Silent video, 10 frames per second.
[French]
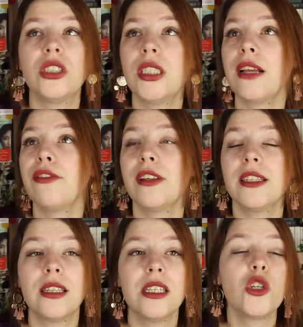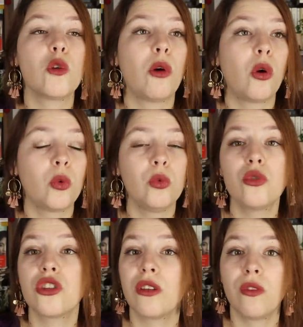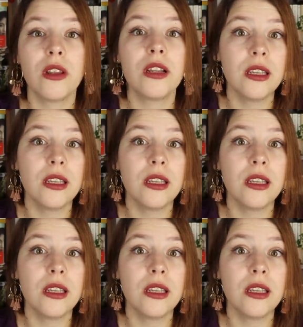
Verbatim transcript: chaque fin d'année je me rends compte que j'ai fait une